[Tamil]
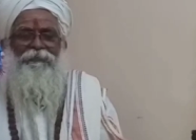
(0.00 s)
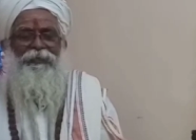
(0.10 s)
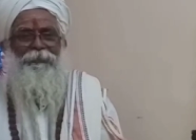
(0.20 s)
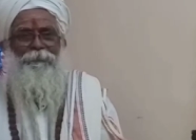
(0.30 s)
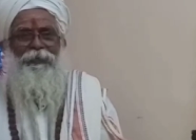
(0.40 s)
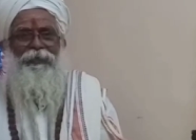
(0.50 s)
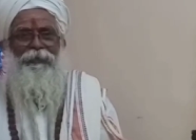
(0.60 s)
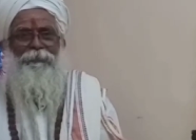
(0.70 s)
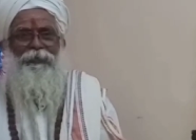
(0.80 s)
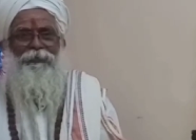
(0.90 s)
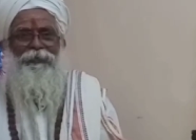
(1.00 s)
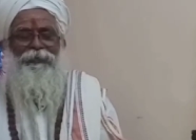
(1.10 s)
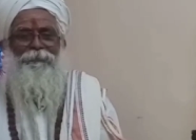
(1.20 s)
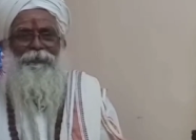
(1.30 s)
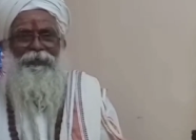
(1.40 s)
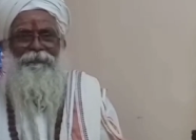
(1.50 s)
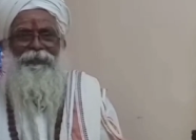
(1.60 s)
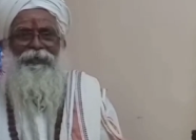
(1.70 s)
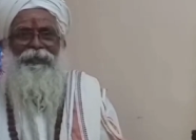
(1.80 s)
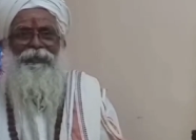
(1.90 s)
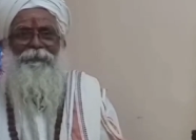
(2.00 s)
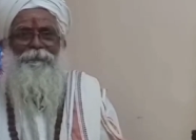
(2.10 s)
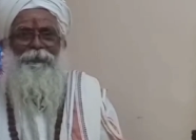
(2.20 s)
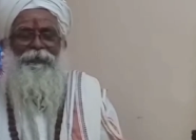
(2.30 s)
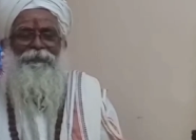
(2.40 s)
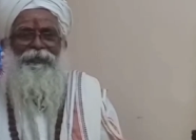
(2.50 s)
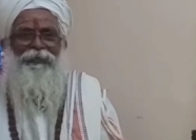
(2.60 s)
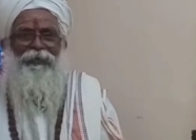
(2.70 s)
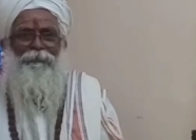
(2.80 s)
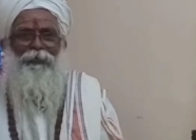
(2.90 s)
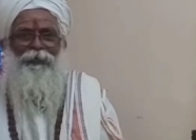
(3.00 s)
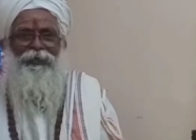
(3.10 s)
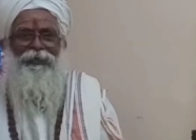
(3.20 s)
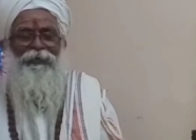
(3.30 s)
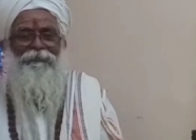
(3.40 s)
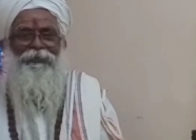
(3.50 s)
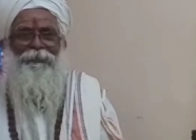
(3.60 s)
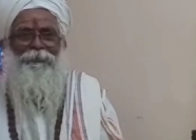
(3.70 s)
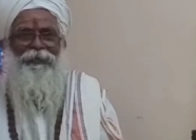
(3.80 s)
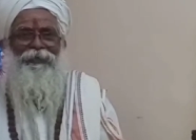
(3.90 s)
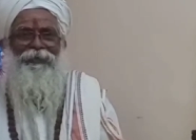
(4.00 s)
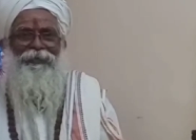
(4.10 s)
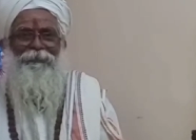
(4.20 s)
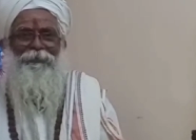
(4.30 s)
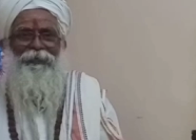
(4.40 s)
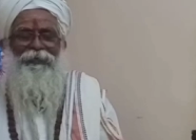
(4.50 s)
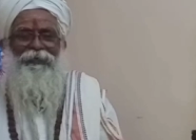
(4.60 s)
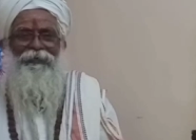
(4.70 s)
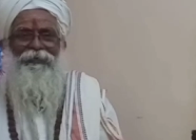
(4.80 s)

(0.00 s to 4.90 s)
விதிப்படி நமக்கு வந்து பிறவி தான் இந்த பிறவி தான் நம்மளுடைய விதிப்படி நடந்திருப்பது